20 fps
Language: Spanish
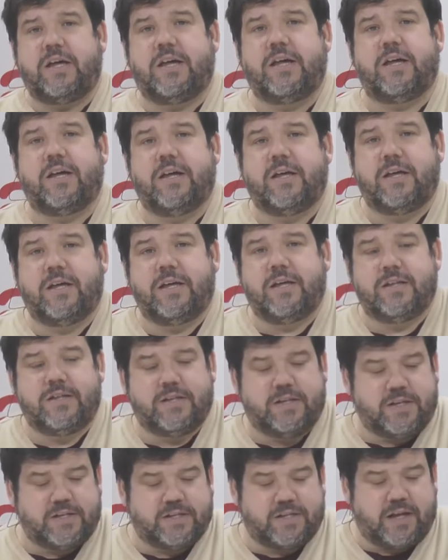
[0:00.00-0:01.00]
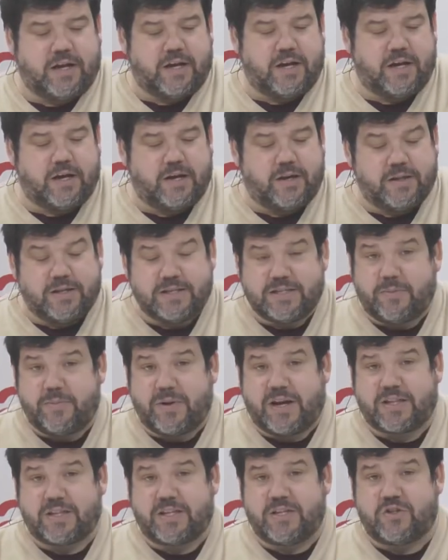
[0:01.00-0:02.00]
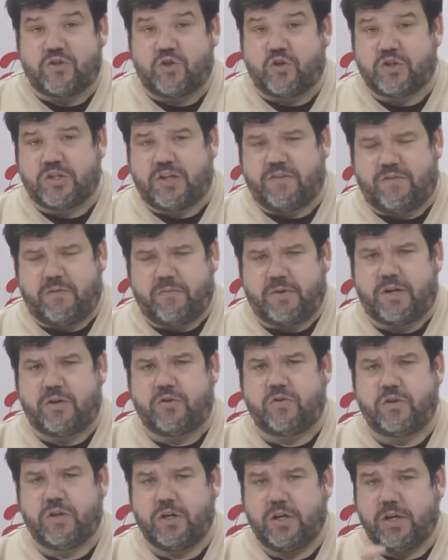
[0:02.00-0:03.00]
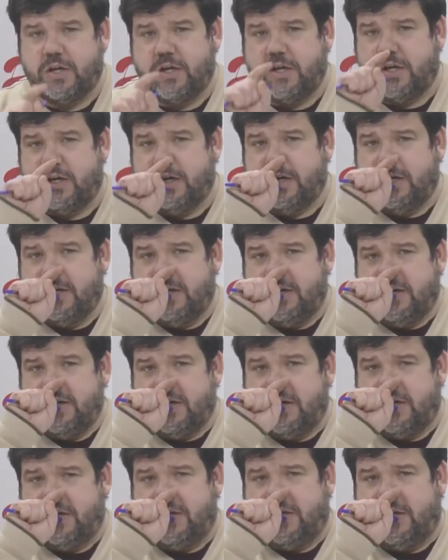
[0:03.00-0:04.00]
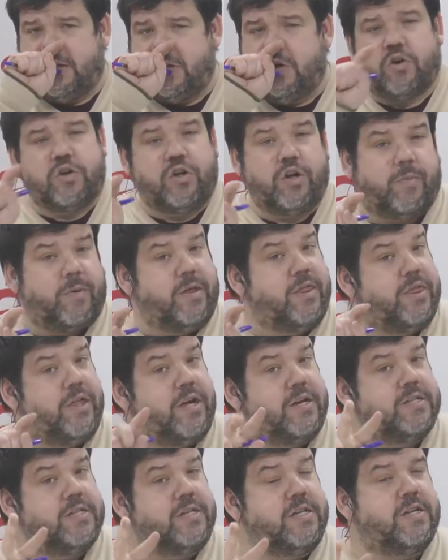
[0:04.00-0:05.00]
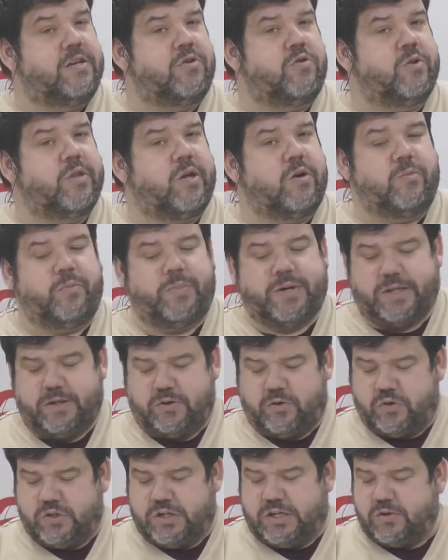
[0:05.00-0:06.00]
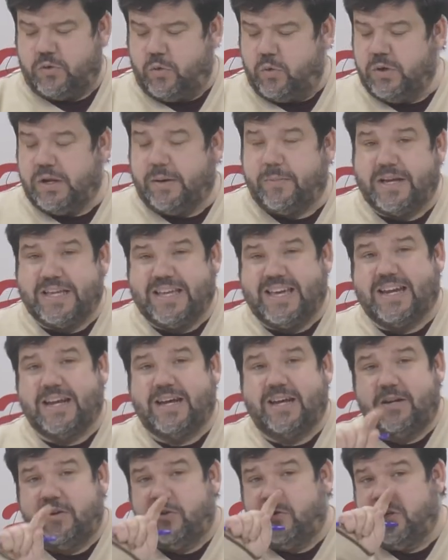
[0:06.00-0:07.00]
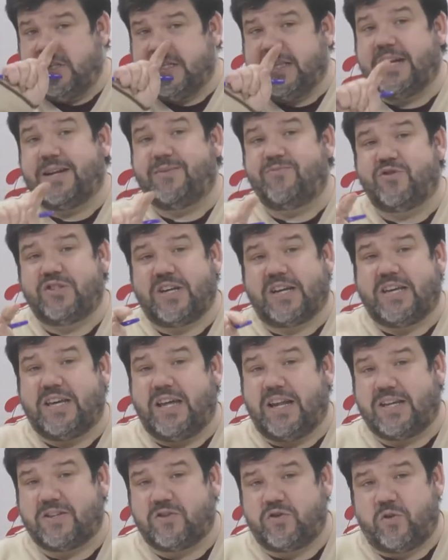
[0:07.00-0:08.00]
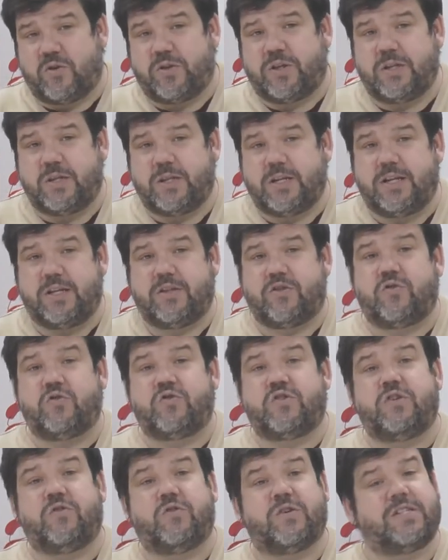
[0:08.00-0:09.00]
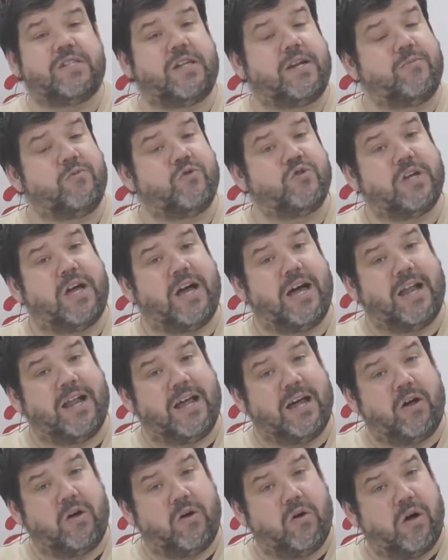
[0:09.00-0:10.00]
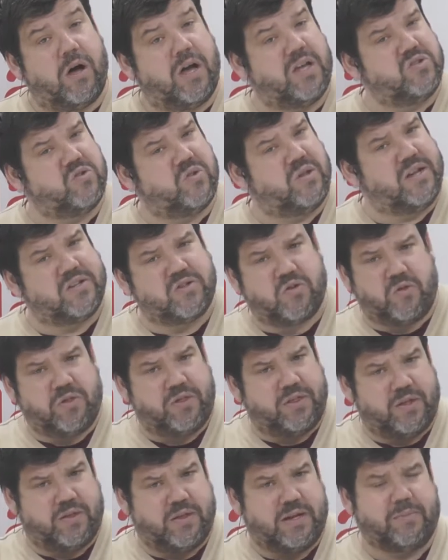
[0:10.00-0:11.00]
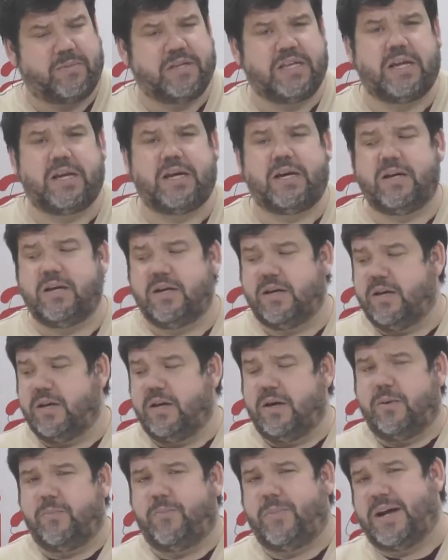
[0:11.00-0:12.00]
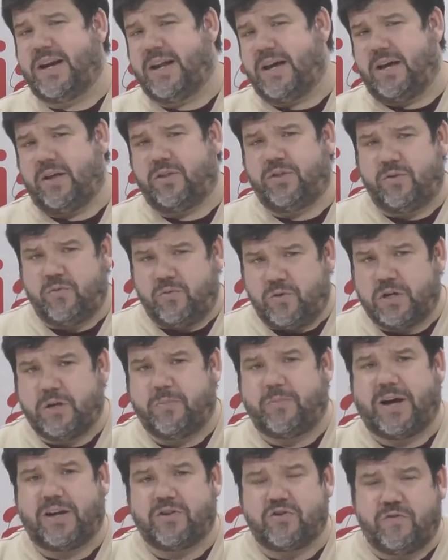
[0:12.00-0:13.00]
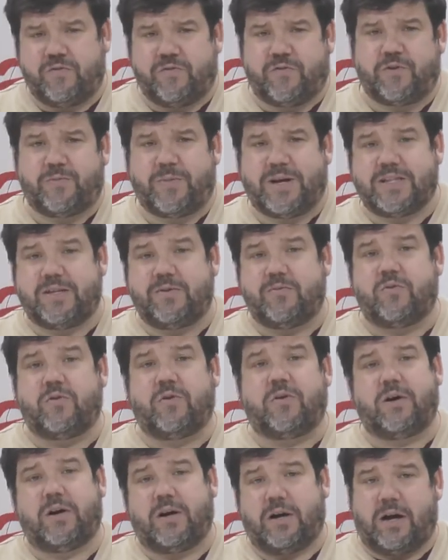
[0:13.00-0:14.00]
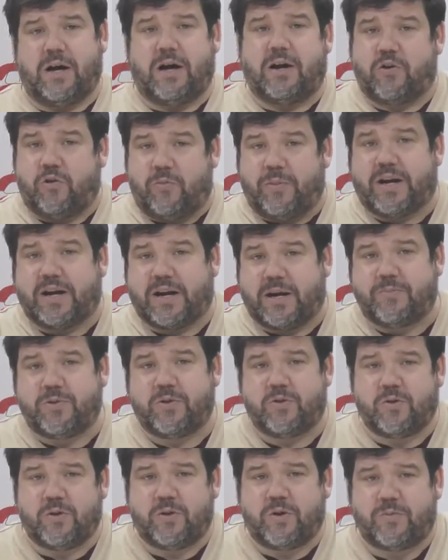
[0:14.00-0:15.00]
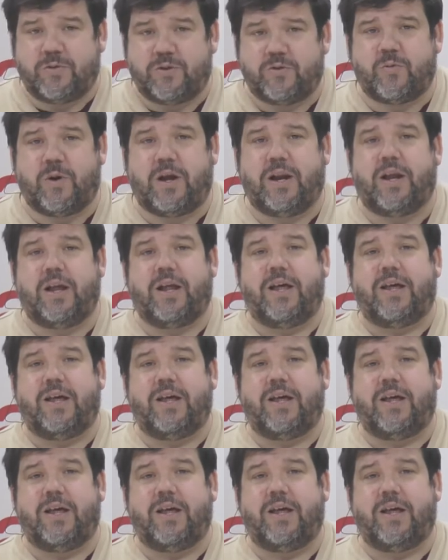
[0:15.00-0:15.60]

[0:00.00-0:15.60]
eh, de, esta, de este martes 2 de febrero. No quiero avanzar sin recordar un par de cosas. Una, mañana no estaremos aquí a las 12 en directo, sino que estaremos a, a eso de las 11 de la mañana para hacer un repaso informativo algo más rápido de lo habitual